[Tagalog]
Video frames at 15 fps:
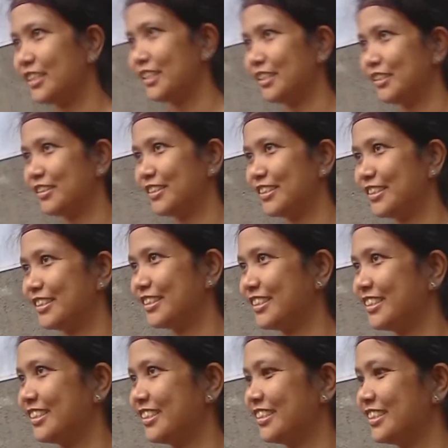Tubilin, bili tayo dun,
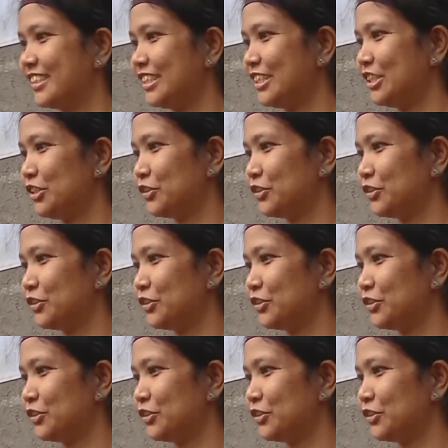oh. Tara.